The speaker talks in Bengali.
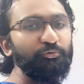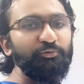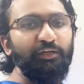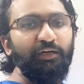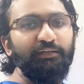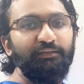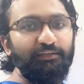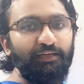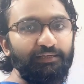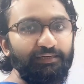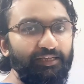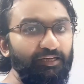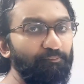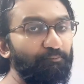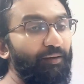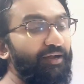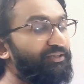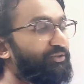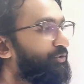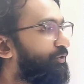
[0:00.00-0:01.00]
সুতার টানের
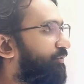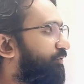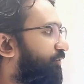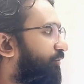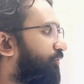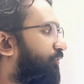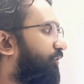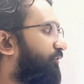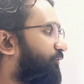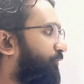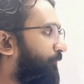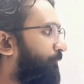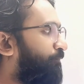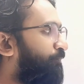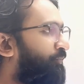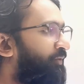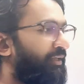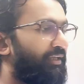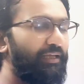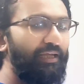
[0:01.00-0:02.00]
পার্থক্য কত
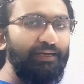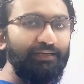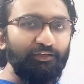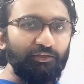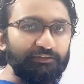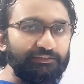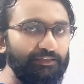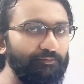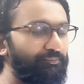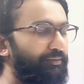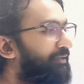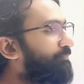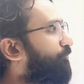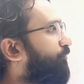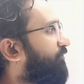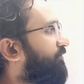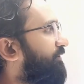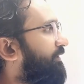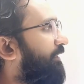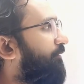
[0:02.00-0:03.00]
এটা হচ্ছে আপনার
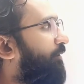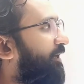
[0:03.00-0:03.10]
প্রশ্নের